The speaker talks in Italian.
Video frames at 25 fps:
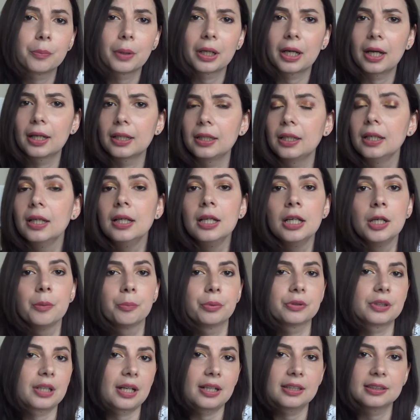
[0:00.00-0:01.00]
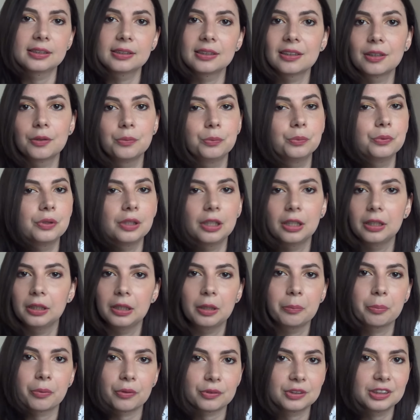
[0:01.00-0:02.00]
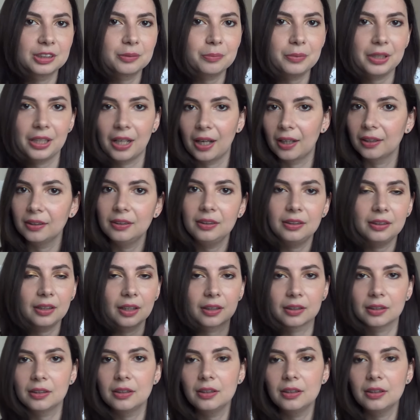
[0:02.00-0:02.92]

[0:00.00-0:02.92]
magari potrà essere utile utile nei prossimi anni a